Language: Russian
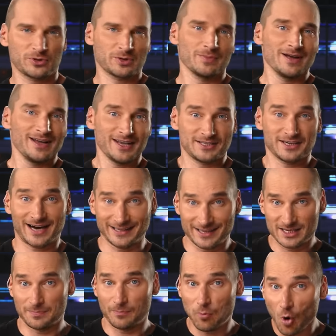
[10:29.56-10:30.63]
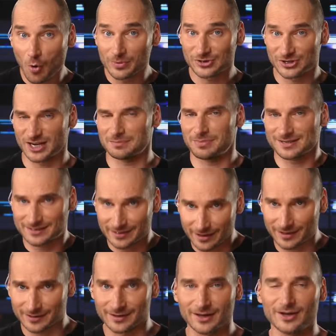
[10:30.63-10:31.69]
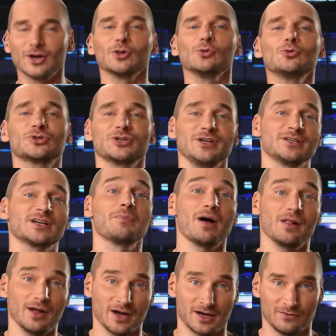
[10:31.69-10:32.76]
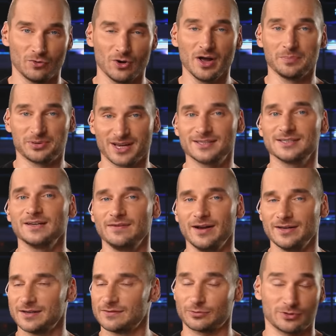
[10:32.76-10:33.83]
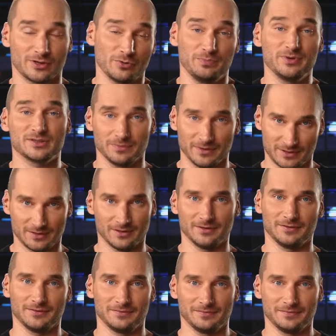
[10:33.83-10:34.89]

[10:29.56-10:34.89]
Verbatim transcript: В общем, если хотите помощи от Бастрыкина, лучше идите к Малахову. Писать заявление в равно бессмысленно.